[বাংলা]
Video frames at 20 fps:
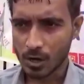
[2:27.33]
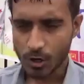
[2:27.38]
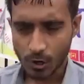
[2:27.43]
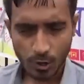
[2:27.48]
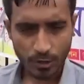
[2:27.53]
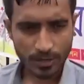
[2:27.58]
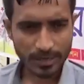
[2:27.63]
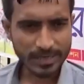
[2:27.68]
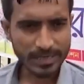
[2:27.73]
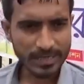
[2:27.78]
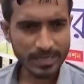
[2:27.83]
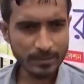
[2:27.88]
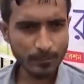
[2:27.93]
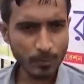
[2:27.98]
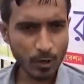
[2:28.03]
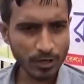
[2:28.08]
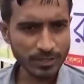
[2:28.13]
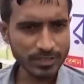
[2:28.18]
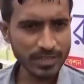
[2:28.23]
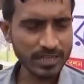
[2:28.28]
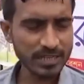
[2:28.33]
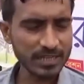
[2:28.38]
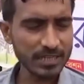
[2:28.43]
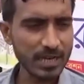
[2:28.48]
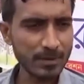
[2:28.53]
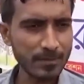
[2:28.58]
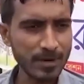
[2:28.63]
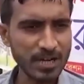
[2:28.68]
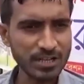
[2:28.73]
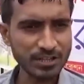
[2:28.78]
লড়াইয়ের ময়দানে
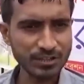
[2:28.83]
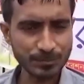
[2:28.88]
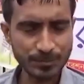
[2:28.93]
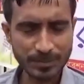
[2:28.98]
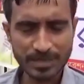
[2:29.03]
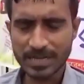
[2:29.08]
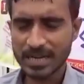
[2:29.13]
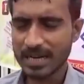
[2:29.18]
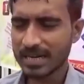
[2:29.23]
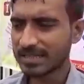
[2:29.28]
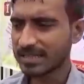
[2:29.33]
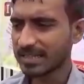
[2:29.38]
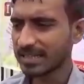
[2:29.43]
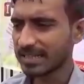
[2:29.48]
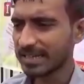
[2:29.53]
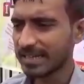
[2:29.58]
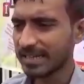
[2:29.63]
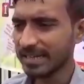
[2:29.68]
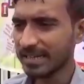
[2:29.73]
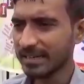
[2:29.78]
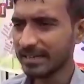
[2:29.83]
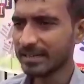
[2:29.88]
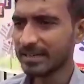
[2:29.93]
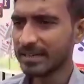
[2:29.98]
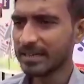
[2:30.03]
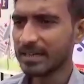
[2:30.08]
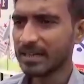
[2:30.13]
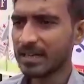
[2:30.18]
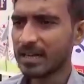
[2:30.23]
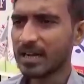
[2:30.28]
নামার স্পৃহা থেকেই
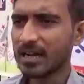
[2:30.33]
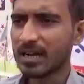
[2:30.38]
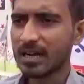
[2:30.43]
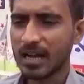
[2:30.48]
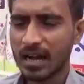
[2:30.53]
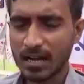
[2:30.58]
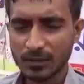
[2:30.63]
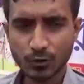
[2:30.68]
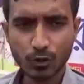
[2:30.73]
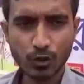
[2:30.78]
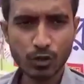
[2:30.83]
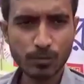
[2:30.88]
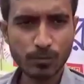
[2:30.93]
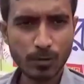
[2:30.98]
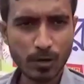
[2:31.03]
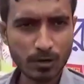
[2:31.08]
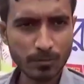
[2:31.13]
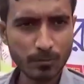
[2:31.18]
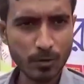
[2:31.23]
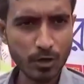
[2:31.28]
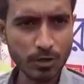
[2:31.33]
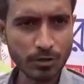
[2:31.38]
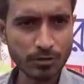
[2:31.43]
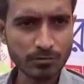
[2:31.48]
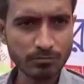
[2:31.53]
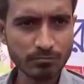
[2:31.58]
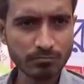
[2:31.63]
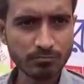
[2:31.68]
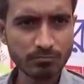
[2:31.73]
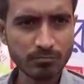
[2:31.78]
কাজল বর্মন
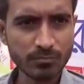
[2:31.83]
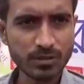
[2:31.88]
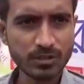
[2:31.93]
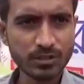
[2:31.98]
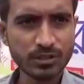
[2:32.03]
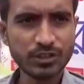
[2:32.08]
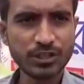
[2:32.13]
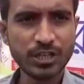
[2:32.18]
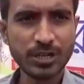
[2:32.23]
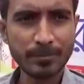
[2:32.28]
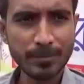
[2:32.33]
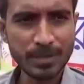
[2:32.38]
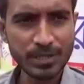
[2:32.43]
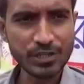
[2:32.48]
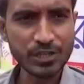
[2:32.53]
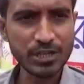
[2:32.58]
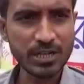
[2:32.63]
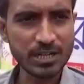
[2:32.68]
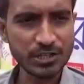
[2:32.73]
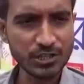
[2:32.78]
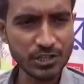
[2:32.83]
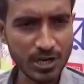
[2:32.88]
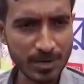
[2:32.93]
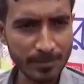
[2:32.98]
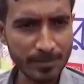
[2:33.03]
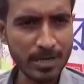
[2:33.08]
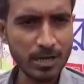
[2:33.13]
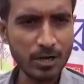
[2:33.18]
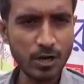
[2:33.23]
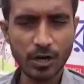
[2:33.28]
সে মিছিলে
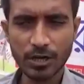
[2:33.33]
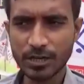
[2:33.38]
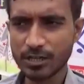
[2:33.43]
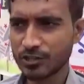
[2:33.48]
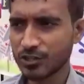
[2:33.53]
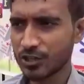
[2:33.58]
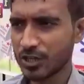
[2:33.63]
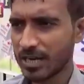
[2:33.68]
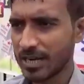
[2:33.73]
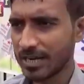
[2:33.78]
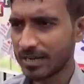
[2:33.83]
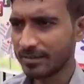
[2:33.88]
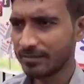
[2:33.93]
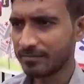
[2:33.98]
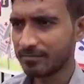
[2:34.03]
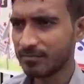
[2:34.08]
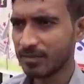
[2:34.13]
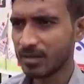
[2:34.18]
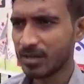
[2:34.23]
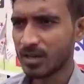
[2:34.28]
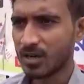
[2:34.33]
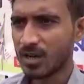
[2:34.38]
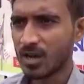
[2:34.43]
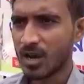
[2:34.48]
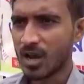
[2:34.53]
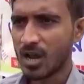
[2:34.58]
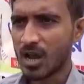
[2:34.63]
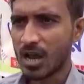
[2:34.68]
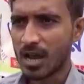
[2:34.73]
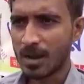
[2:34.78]
সামিল হয়েছিলেন
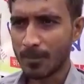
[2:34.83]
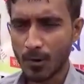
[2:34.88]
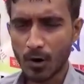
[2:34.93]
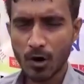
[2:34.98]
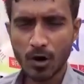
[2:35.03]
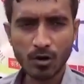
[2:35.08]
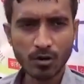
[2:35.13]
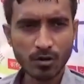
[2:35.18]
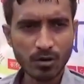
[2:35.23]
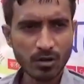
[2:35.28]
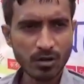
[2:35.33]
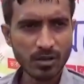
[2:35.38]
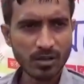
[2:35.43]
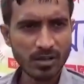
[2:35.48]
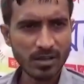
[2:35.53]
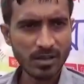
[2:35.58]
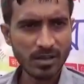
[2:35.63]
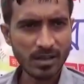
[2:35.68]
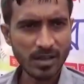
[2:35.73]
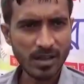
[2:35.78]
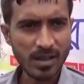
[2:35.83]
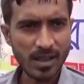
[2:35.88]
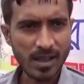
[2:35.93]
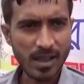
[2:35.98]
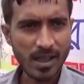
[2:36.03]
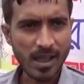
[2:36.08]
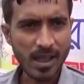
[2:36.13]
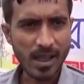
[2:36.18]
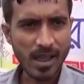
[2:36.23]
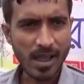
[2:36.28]
এবং
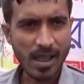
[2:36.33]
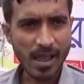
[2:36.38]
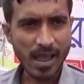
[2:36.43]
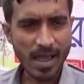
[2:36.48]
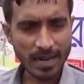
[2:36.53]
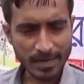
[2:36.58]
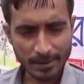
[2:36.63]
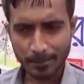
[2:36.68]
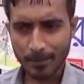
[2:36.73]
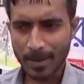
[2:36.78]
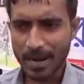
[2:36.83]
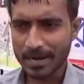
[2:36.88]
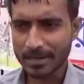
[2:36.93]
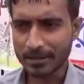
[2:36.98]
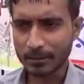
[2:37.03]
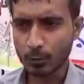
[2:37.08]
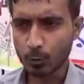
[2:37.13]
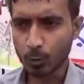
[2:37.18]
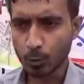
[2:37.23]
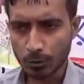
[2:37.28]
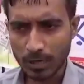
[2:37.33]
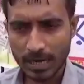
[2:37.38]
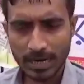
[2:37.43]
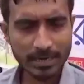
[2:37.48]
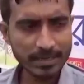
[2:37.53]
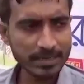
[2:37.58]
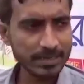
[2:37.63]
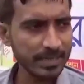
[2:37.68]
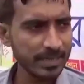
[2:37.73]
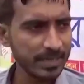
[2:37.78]
এক পেট ক্ষুদা
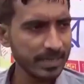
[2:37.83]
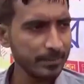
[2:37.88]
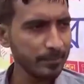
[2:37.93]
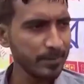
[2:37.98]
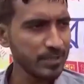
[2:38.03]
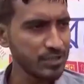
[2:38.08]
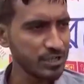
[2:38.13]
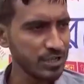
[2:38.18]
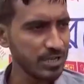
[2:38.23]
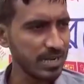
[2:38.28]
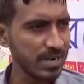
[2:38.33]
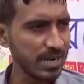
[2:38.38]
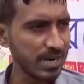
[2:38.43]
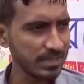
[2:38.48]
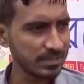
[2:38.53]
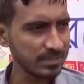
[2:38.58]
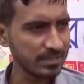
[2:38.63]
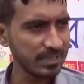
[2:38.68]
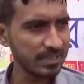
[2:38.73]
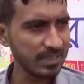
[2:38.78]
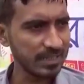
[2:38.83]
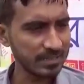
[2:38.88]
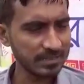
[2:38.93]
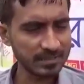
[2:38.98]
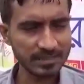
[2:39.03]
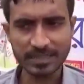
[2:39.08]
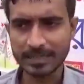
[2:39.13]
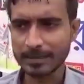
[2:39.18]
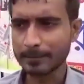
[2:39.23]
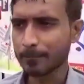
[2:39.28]
নিয়ে মিছিলে হাঁটতে
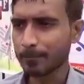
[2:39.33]
হাঁটতে